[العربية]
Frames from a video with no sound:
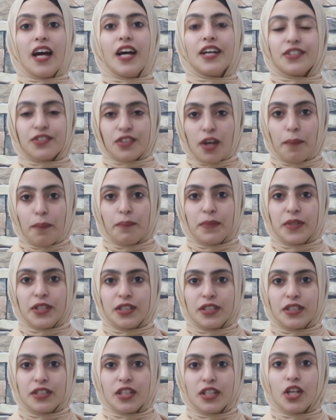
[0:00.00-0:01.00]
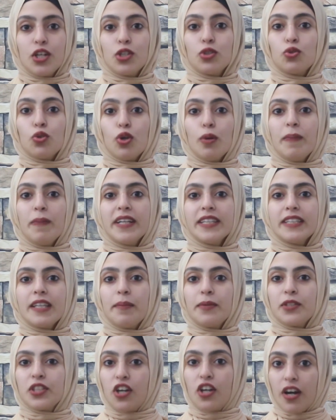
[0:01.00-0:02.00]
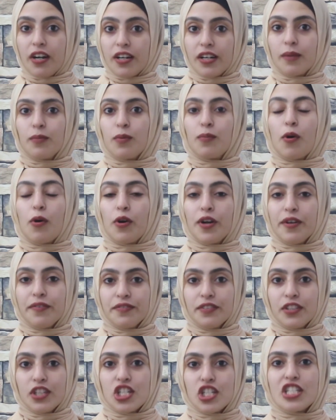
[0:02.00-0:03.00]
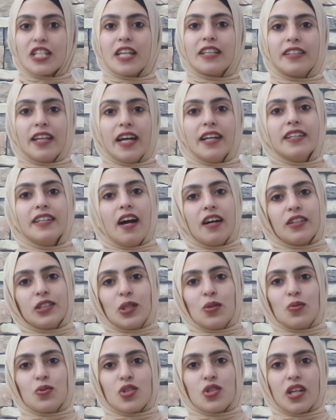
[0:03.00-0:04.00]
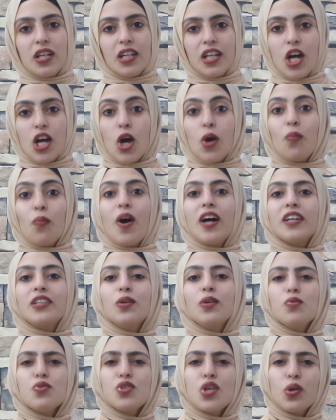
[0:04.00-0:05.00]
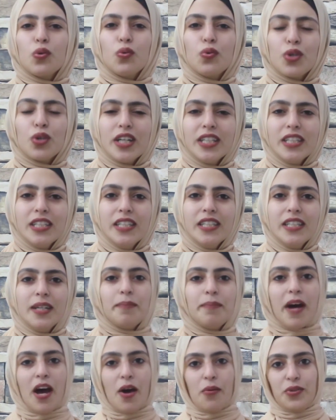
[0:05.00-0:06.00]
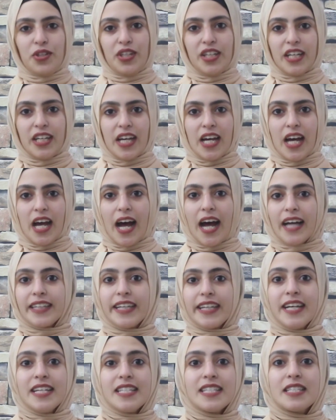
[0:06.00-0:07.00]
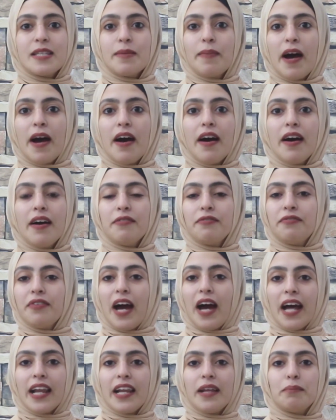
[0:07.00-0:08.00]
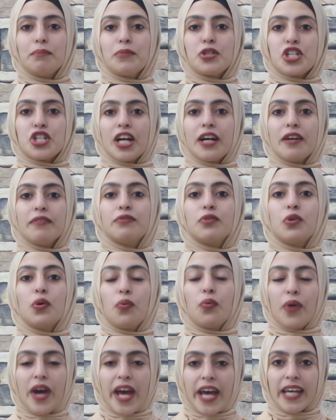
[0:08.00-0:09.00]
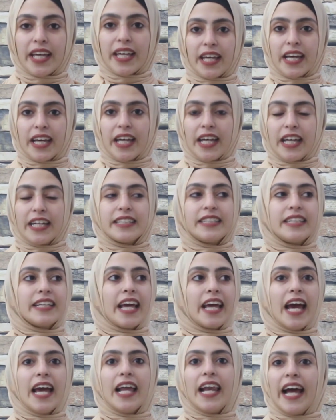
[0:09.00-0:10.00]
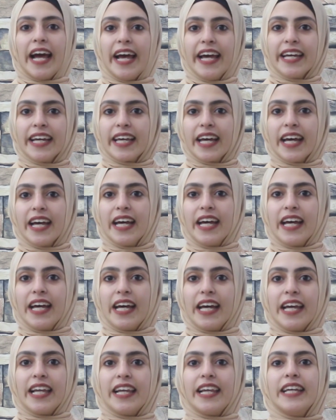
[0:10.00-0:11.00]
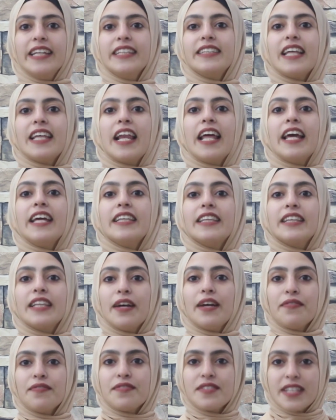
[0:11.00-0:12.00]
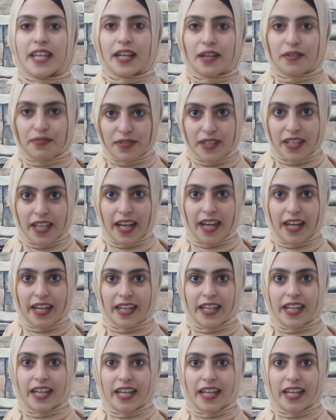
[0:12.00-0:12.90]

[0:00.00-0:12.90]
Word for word: اطمن طول ما انت بتجرب وموقفتش صدقني هتوصل وهتوصل قريب قوي هتحس بقى فعلا بشغف جواك تجاه الحاجة اللي انت لقيت نفسك فيها